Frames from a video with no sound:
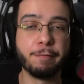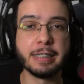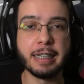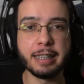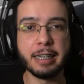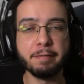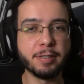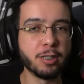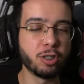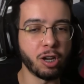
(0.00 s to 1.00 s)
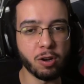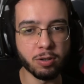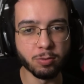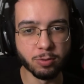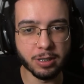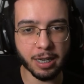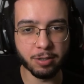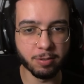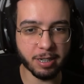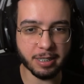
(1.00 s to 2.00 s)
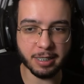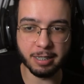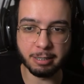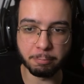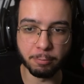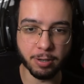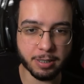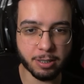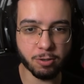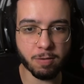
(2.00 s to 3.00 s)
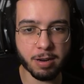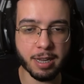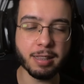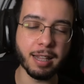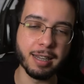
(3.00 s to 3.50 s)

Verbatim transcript: a fazer drift só usando esse, tipo, esse jogo aqui, tá